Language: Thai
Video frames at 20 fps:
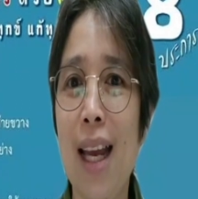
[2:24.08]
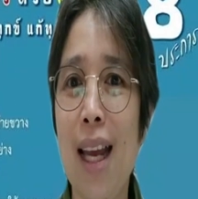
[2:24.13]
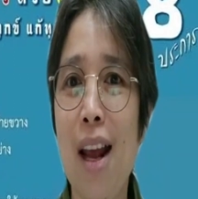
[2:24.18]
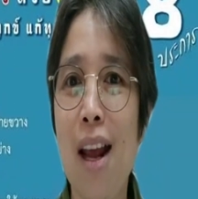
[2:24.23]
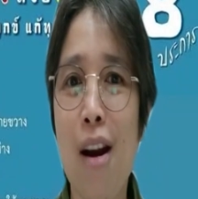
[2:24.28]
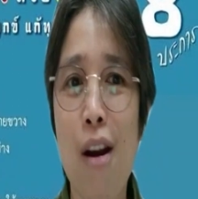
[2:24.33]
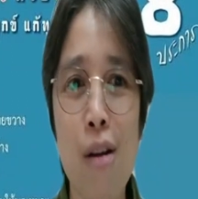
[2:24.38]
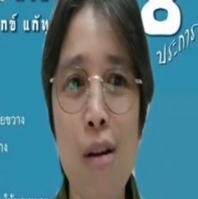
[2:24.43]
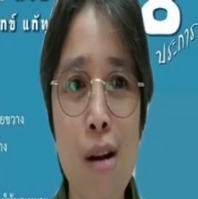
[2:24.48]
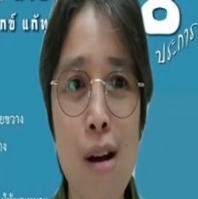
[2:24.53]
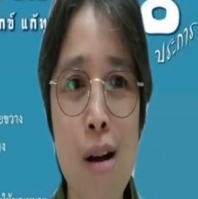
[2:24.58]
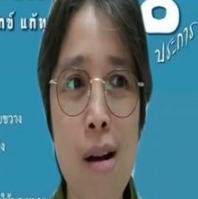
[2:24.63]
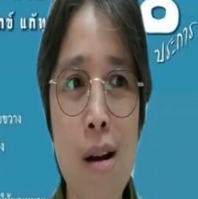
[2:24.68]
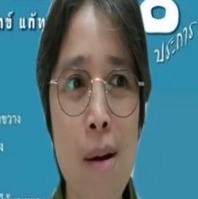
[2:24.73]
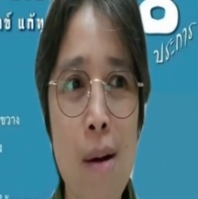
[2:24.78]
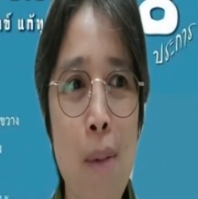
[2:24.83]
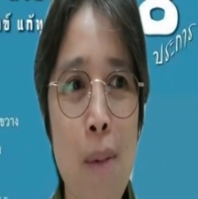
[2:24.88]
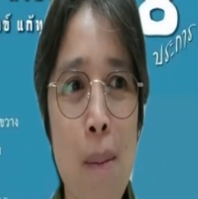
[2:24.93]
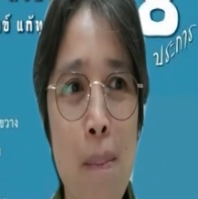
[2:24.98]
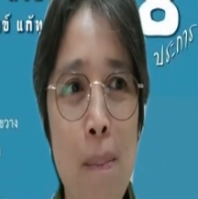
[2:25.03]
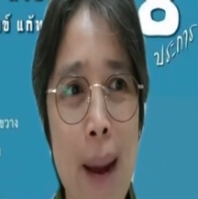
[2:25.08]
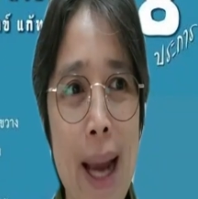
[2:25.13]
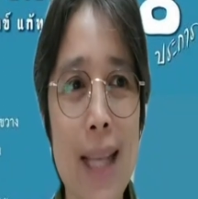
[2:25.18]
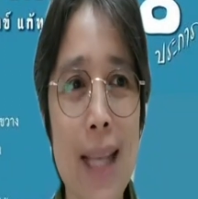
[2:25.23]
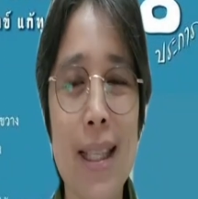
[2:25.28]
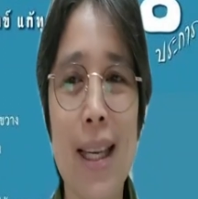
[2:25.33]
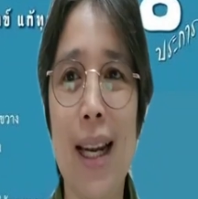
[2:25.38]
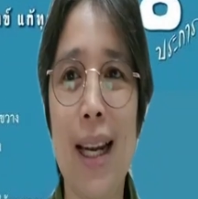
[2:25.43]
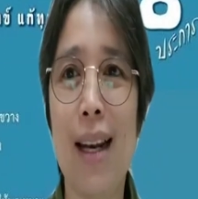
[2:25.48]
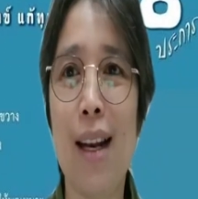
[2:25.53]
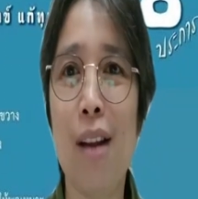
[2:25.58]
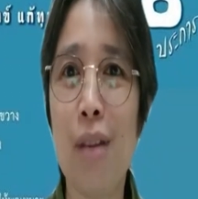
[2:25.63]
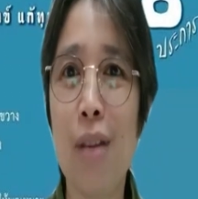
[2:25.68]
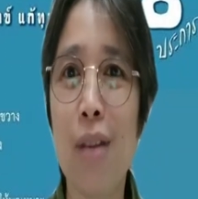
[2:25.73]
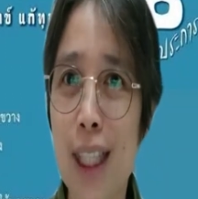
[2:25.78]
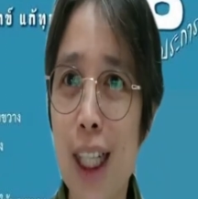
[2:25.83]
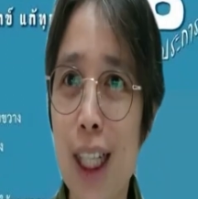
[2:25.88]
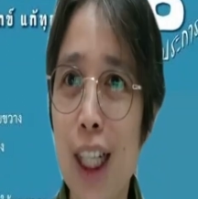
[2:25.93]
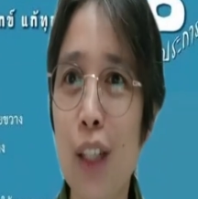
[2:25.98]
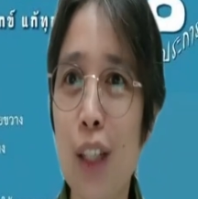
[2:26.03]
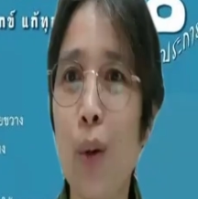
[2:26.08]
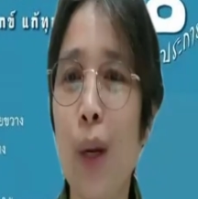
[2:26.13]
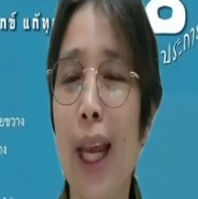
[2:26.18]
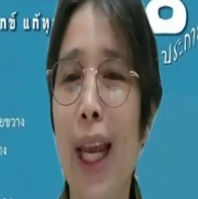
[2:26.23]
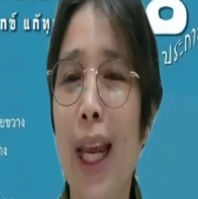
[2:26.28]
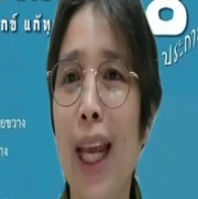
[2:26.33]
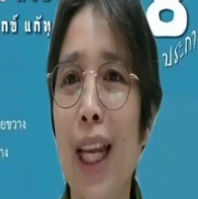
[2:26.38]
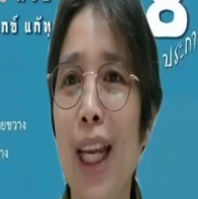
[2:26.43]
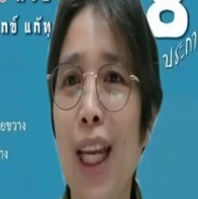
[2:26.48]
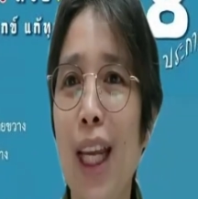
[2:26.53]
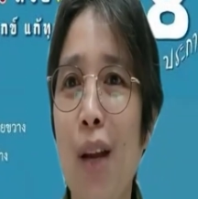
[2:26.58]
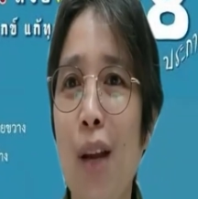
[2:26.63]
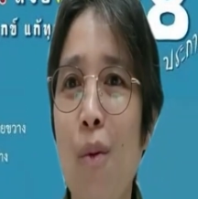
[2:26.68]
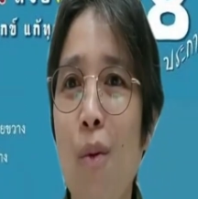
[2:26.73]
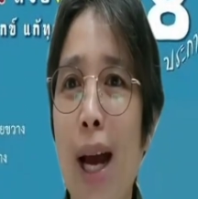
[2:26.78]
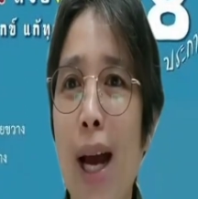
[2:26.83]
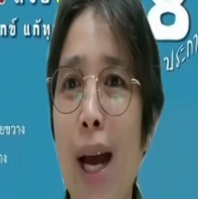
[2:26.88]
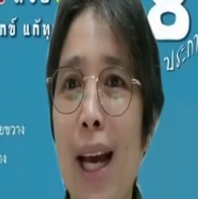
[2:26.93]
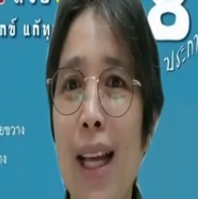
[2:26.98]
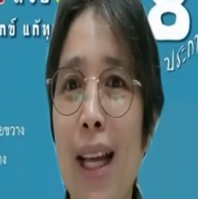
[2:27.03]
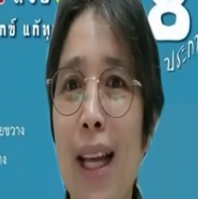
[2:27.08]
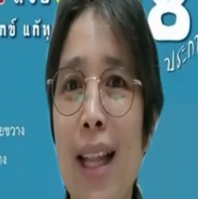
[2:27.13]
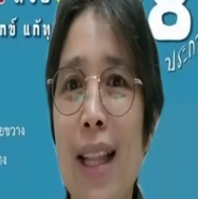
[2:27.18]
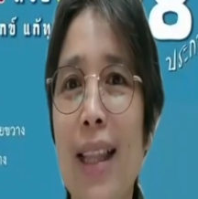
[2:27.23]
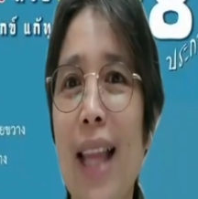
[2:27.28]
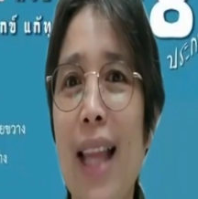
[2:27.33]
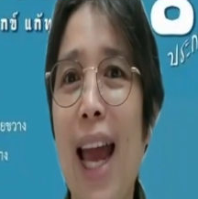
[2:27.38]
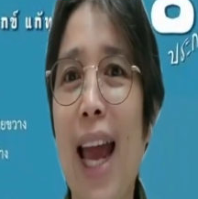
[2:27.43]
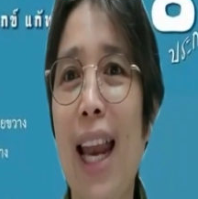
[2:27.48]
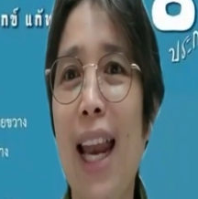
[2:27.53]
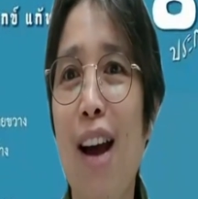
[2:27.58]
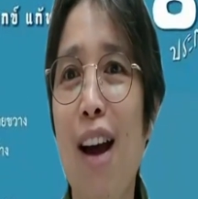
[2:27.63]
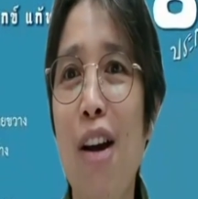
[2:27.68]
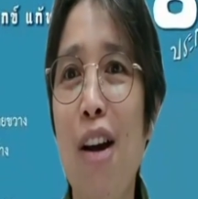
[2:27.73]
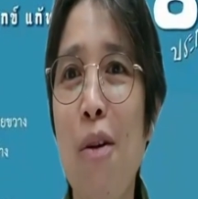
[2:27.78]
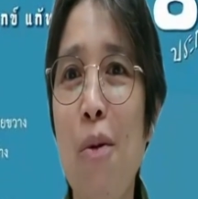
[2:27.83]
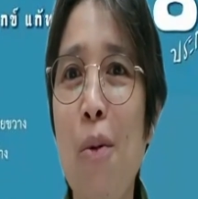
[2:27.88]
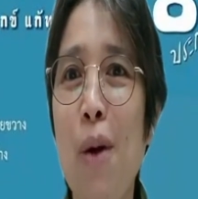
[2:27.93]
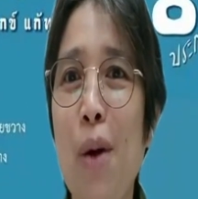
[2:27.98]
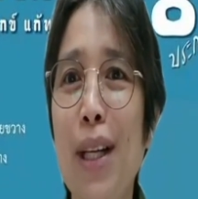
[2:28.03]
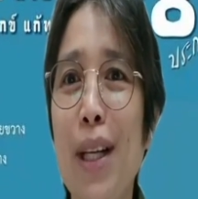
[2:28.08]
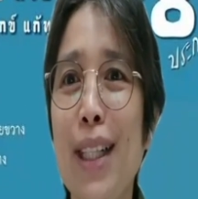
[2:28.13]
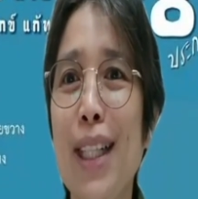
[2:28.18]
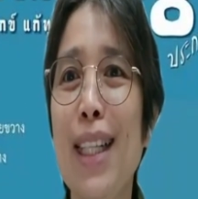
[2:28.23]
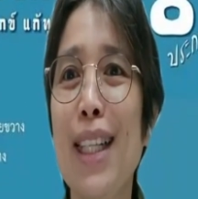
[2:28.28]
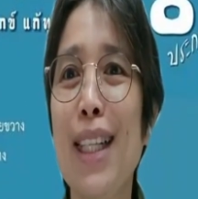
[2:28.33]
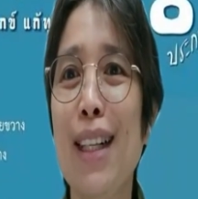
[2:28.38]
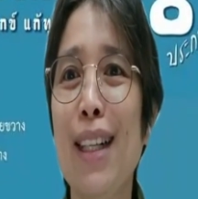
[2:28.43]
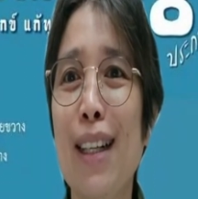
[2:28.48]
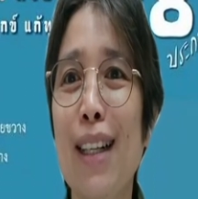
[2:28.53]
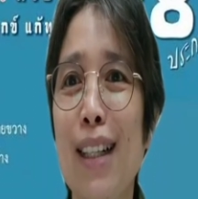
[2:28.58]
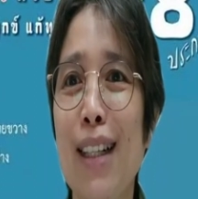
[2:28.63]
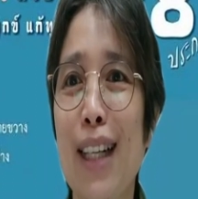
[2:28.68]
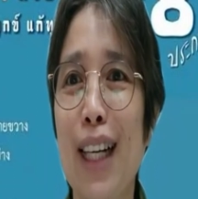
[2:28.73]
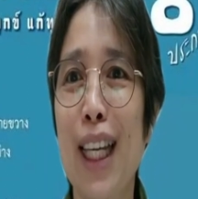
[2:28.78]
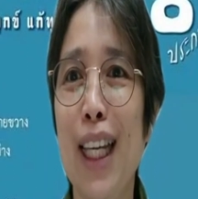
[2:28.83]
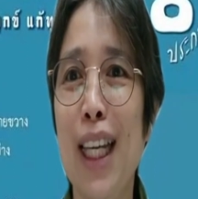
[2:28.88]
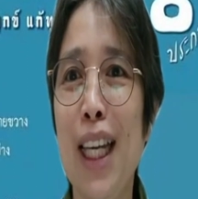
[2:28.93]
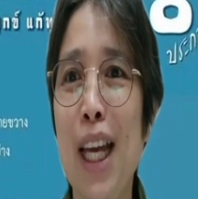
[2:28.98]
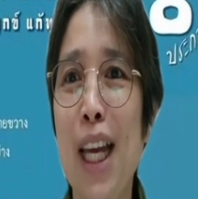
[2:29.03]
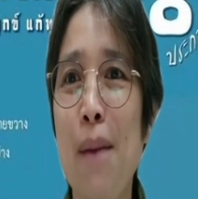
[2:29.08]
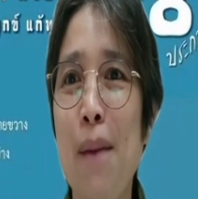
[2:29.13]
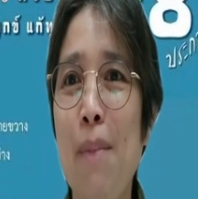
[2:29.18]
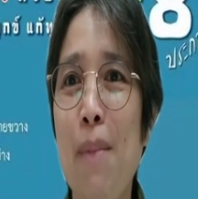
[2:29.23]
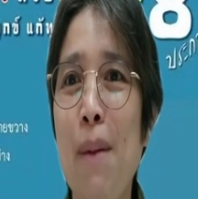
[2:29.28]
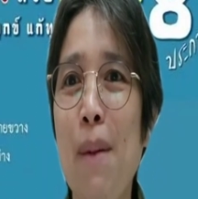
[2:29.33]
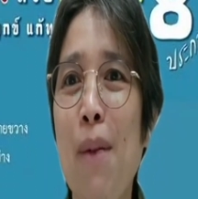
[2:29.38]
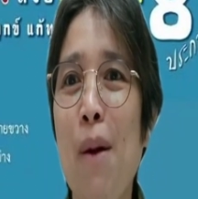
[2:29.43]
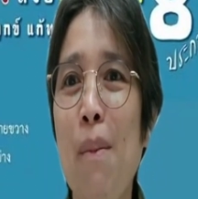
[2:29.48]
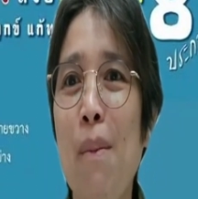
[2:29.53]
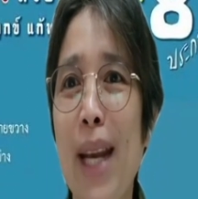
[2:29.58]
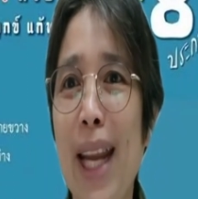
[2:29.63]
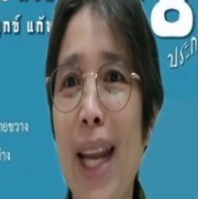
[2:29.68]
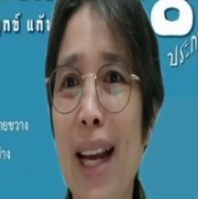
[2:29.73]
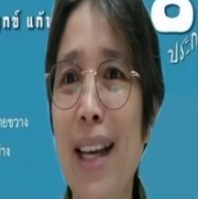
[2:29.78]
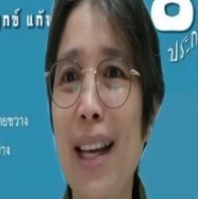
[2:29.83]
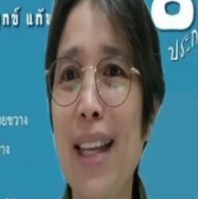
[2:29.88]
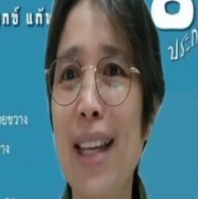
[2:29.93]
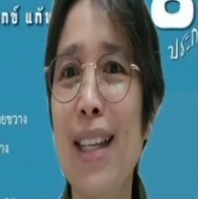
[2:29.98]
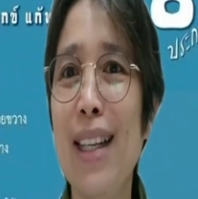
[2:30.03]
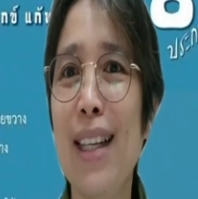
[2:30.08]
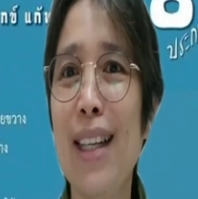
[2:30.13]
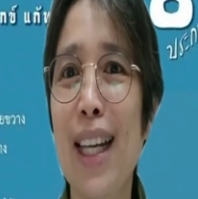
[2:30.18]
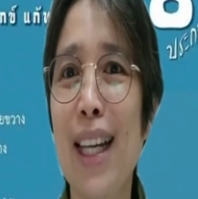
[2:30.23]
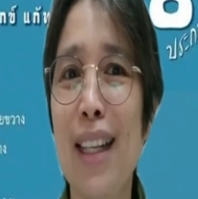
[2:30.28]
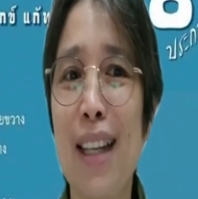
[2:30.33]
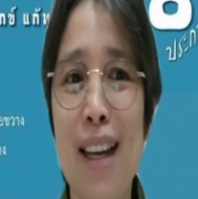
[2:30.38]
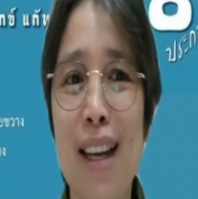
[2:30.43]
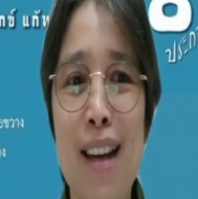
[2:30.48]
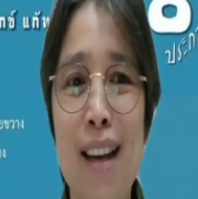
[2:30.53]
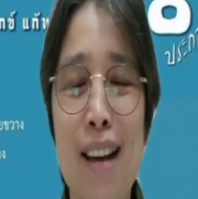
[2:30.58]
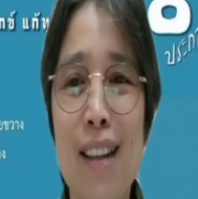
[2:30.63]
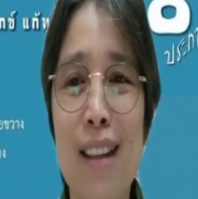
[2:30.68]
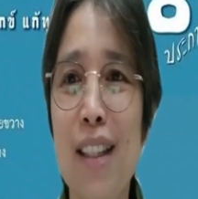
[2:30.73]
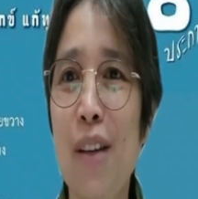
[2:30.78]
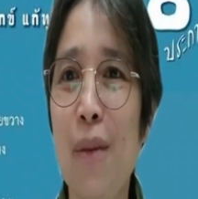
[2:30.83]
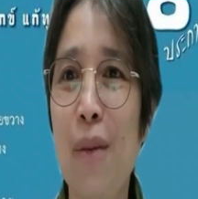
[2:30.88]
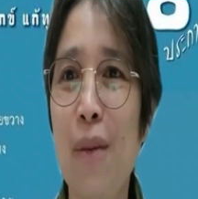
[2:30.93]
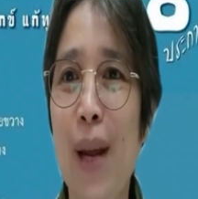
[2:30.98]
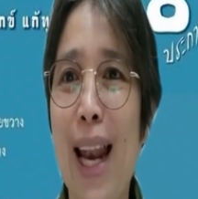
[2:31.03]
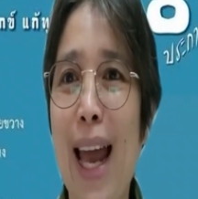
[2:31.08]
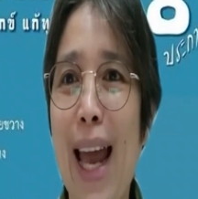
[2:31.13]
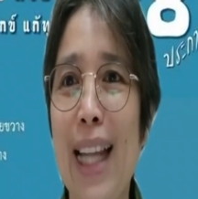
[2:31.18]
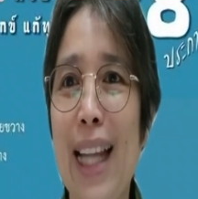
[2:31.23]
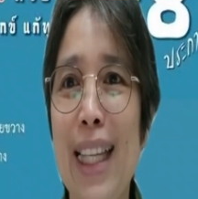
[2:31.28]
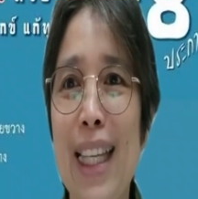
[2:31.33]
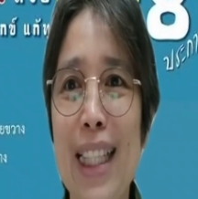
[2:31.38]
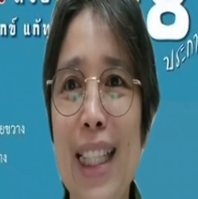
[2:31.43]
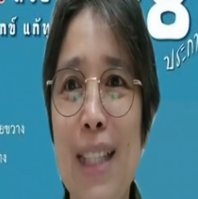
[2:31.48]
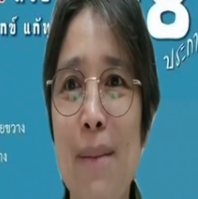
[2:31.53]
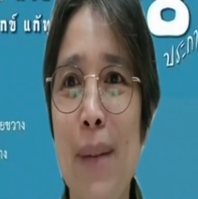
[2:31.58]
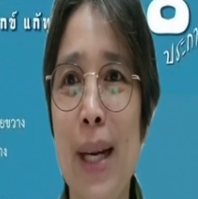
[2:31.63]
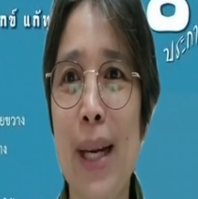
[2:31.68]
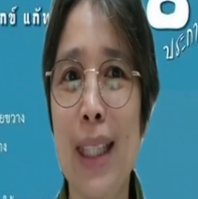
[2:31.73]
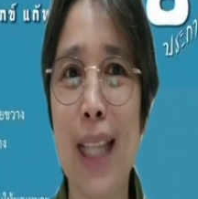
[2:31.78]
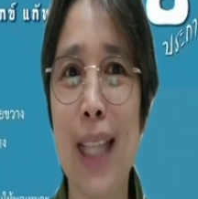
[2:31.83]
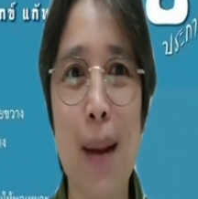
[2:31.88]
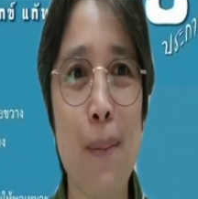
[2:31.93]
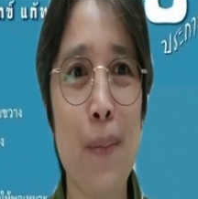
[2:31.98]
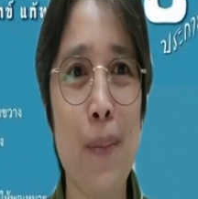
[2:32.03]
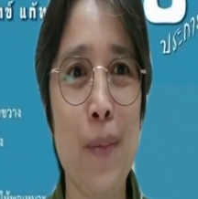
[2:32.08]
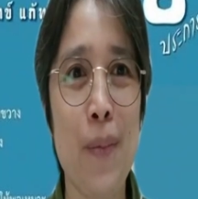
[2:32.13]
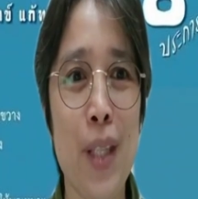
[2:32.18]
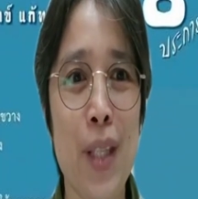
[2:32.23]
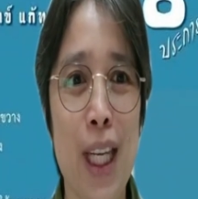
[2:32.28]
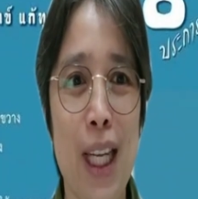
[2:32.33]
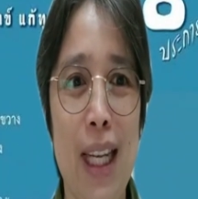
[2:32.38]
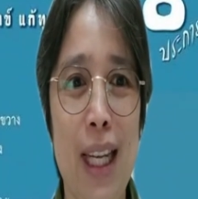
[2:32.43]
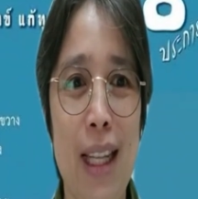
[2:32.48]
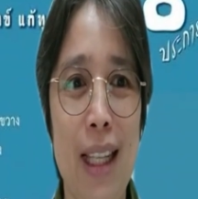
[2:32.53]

แล้วก็พอไปเสร็จแล้วก็เจอตัวเองอีกว่าตายแล้วร่วขึ้นเยอะเลย เป็นเพราะไม่ได้ไปเยื่อน ก็ถึงเวลาที่จะมาทำสี